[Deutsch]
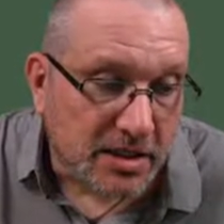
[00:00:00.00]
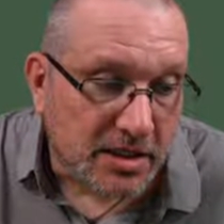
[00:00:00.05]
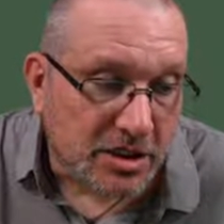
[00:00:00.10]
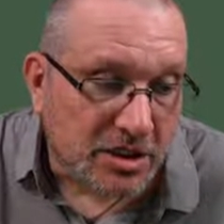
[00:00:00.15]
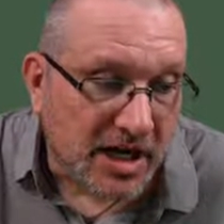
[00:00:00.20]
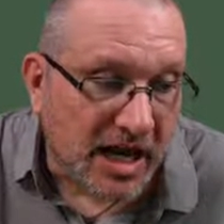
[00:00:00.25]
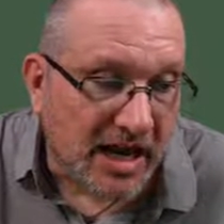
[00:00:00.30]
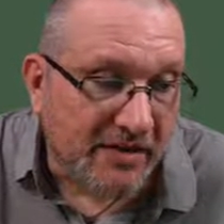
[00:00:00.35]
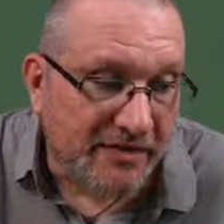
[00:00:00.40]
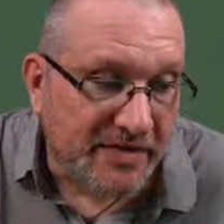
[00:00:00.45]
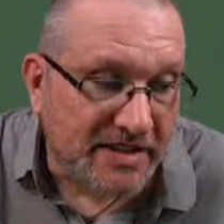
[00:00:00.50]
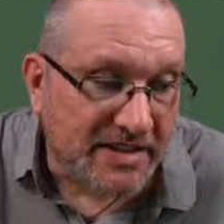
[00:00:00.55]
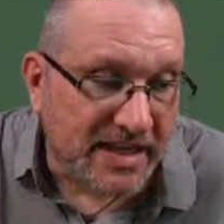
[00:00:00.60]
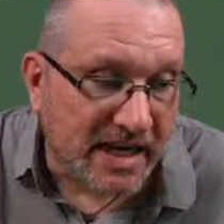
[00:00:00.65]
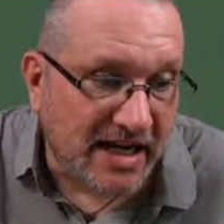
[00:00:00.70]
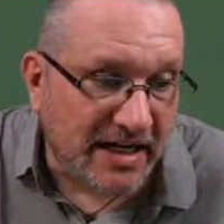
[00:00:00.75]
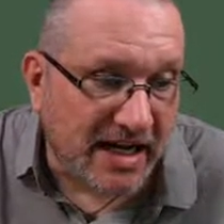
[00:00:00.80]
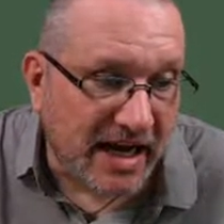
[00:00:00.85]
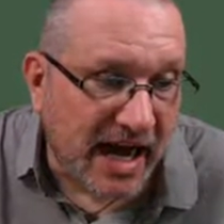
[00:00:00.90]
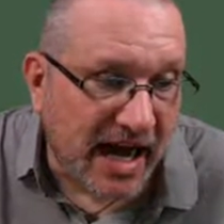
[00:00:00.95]
schleifte sie
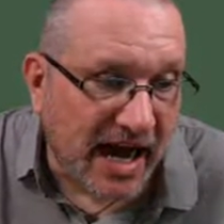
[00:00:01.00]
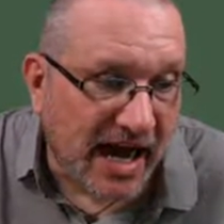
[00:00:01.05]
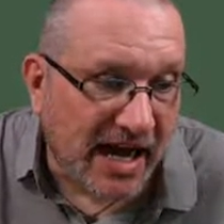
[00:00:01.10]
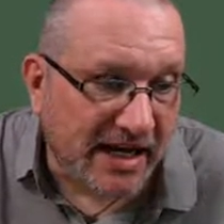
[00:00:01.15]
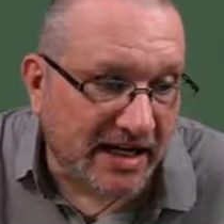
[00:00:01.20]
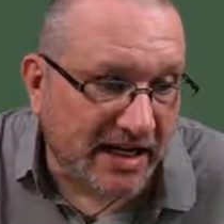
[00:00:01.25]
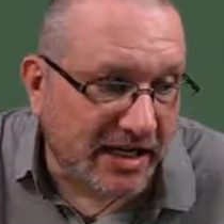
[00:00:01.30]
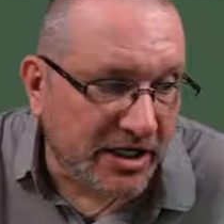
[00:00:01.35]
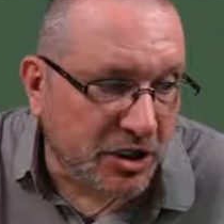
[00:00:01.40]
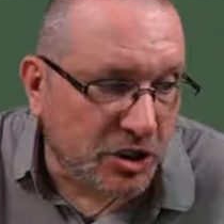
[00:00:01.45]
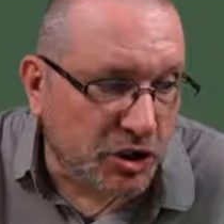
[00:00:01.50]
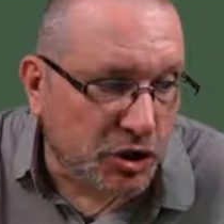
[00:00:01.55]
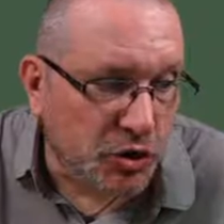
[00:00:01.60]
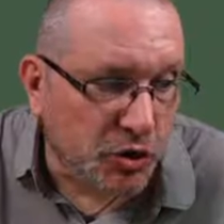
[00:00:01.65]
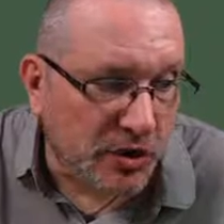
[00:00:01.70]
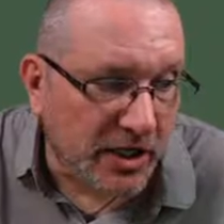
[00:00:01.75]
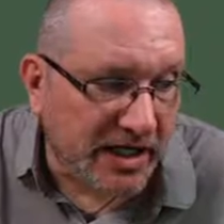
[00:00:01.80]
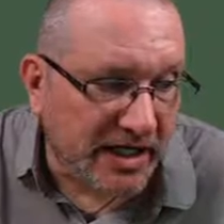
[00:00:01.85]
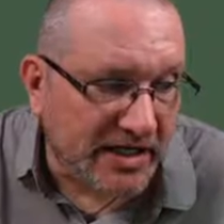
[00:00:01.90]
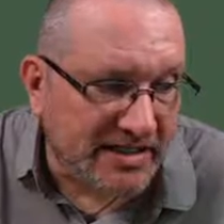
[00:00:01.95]
an den Haaren hin,
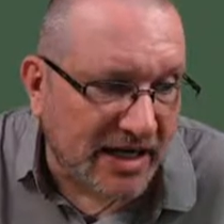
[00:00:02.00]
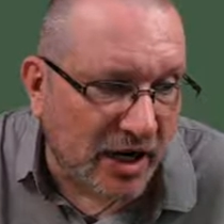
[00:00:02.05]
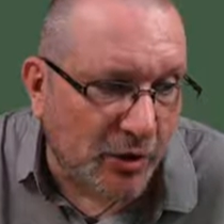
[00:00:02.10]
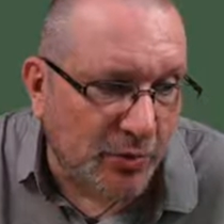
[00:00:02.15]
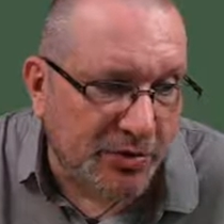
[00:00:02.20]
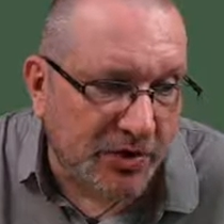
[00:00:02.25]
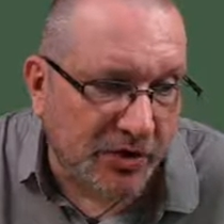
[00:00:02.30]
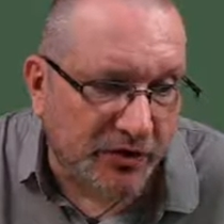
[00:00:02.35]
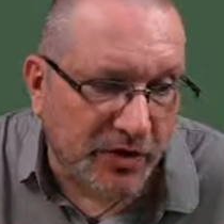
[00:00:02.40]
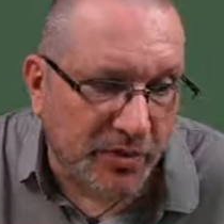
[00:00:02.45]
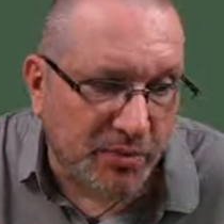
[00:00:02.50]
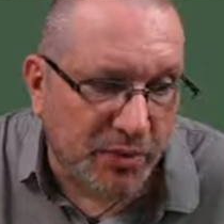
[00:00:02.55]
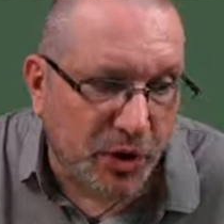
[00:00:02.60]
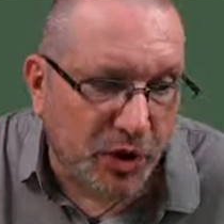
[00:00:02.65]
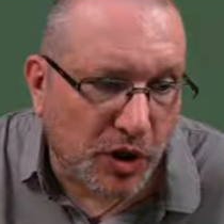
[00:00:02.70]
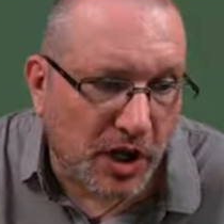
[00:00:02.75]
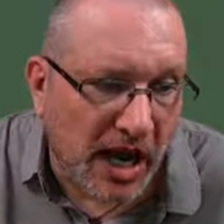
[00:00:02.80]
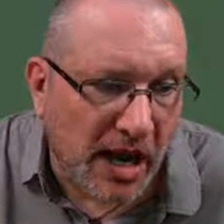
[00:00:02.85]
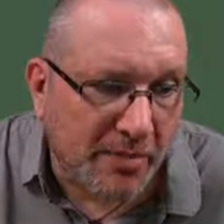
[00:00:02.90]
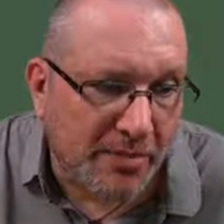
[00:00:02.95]
schlug ihr das Haupt auf dem
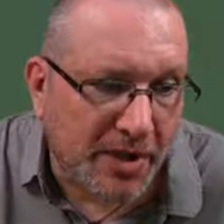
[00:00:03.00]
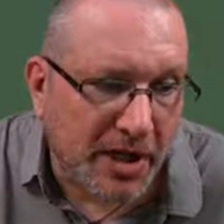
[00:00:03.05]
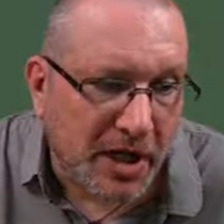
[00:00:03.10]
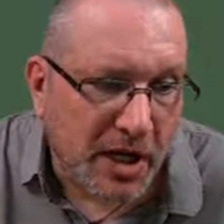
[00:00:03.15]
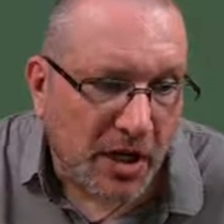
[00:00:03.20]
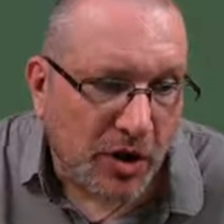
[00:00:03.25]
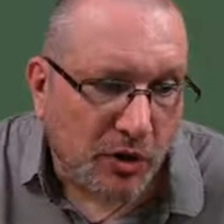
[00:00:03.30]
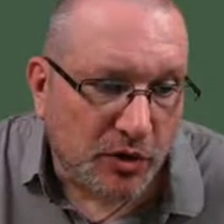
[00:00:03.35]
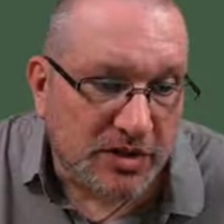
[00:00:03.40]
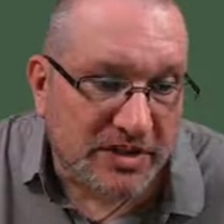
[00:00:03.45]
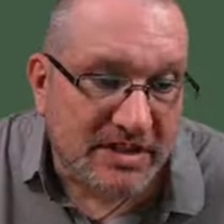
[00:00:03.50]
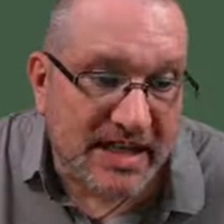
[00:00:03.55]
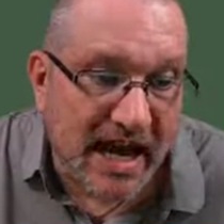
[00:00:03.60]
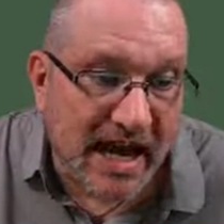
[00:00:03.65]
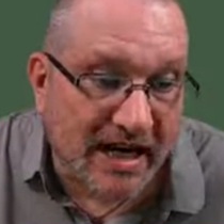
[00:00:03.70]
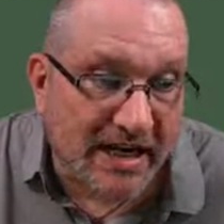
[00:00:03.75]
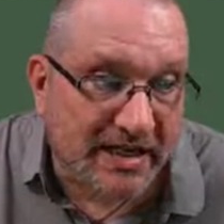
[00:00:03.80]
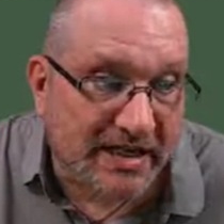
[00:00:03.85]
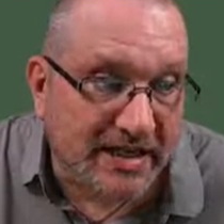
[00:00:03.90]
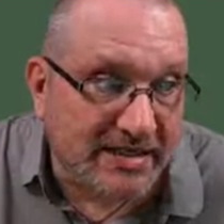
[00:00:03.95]
Blocke ab und
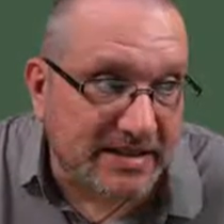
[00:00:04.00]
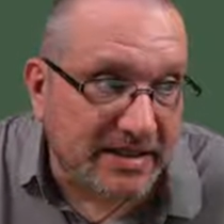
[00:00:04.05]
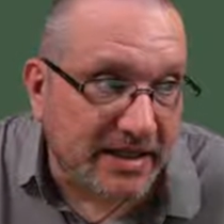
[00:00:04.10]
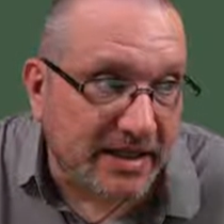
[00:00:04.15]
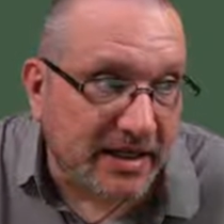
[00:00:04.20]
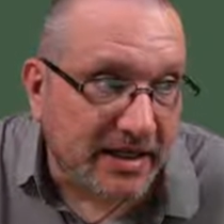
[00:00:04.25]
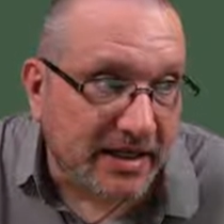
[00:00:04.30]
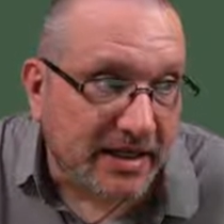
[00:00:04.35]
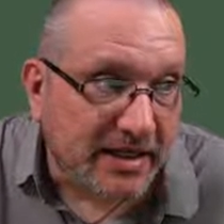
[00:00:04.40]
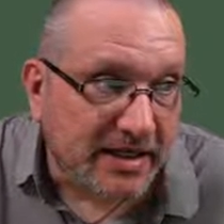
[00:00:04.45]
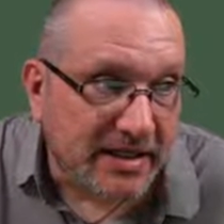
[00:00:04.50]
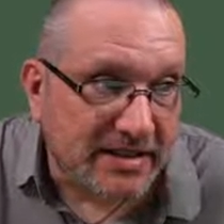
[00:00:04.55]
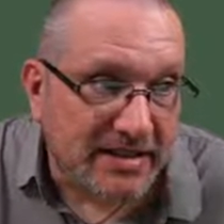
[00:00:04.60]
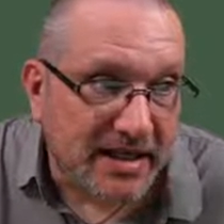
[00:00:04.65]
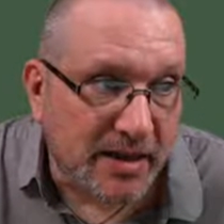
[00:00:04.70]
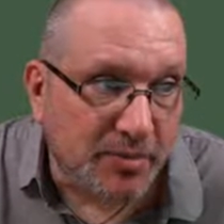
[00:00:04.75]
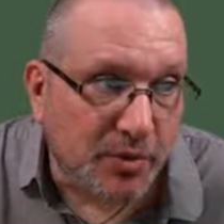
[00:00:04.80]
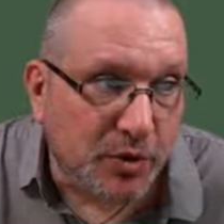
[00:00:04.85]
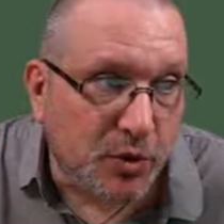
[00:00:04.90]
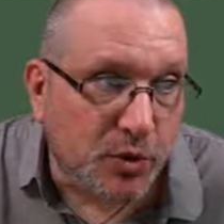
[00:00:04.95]
zerhackte sie, dass
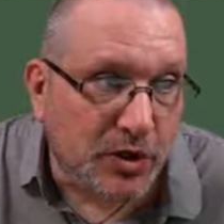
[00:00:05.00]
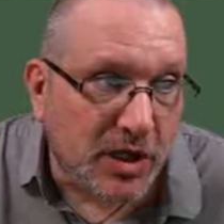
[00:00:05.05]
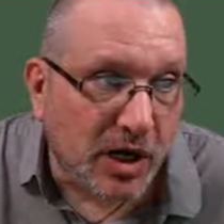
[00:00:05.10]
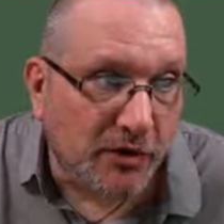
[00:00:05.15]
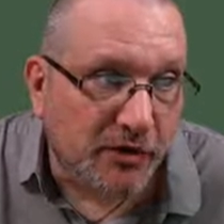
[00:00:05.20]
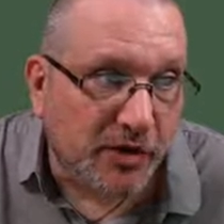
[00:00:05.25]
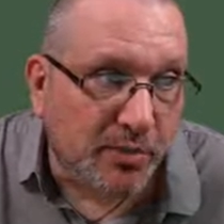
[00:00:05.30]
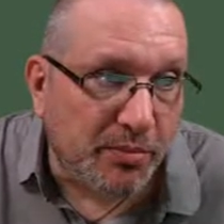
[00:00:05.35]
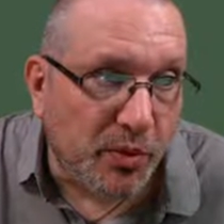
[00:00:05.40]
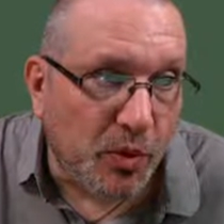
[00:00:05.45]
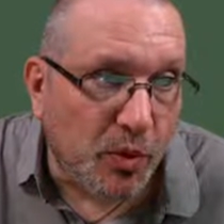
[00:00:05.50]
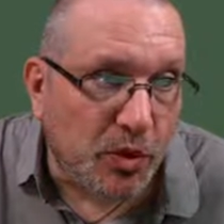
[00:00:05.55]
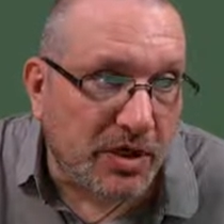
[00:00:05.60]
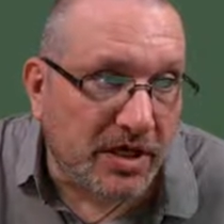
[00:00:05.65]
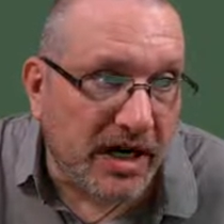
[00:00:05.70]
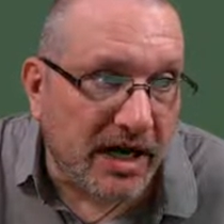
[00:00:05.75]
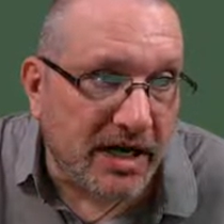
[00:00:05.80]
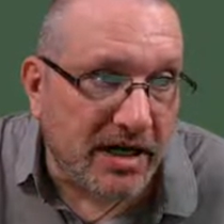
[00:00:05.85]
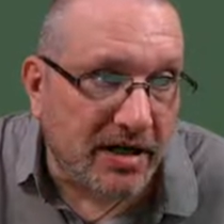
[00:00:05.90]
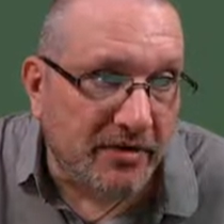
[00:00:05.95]
ihr Blut auf dem Boden
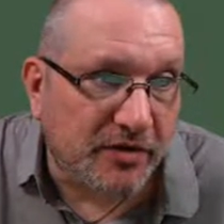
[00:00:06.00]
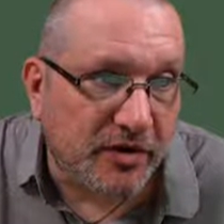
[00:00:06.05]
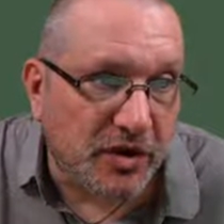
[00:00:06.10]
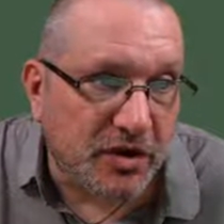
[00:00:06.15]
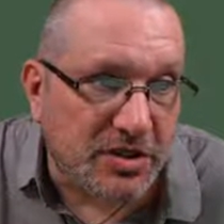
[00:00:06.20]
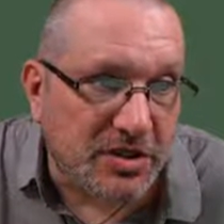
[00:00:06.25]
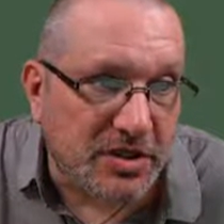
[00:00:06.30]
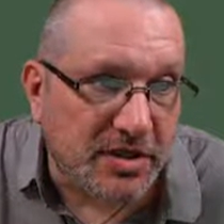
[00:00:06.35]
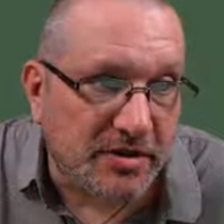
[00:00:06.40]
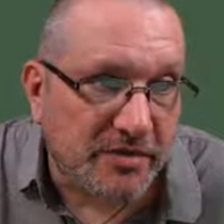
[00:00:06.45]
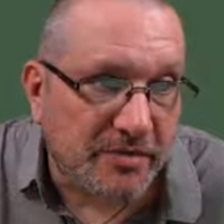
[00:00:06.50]
dahinfloss.